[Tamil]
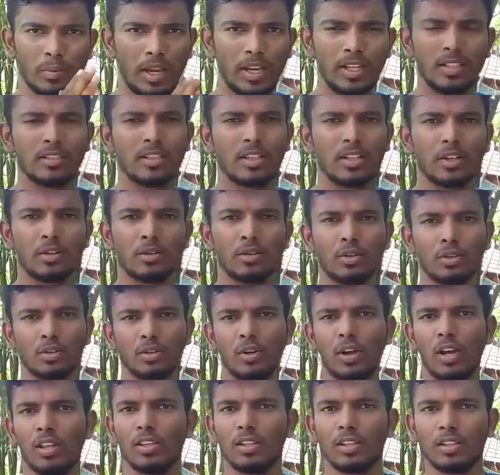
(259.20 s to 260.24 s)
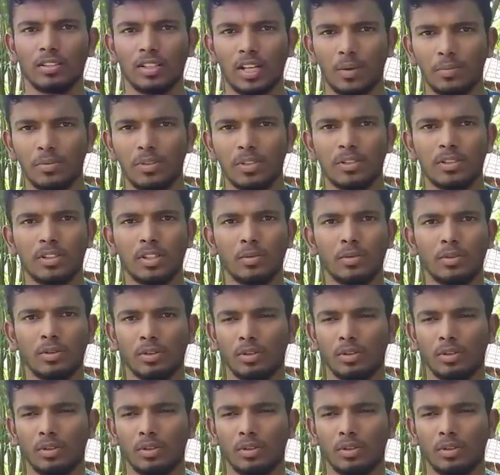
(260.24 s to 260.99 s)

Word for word: மெயின் சர்க்கியூட் இருக்கும் அதுக்கு சப் சிஸ்டம்